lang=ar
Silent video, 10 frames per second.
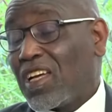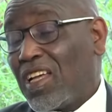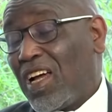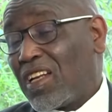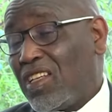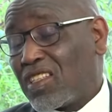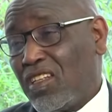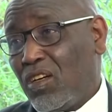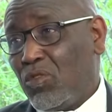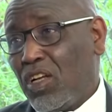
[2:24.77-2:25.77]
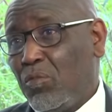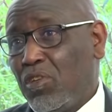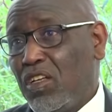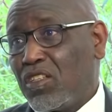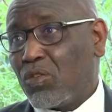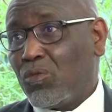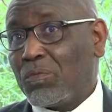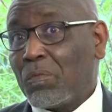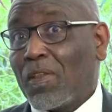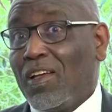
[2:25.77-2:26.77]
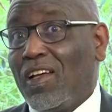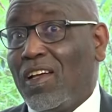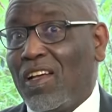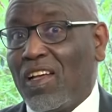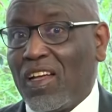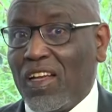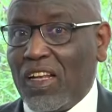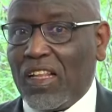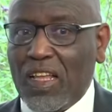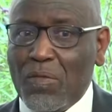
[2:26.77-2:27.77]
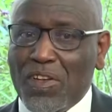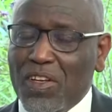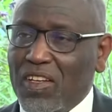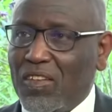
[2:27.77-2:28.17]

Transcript: قراءه الاسئله هنا لابد ان تكون آه، انا دائما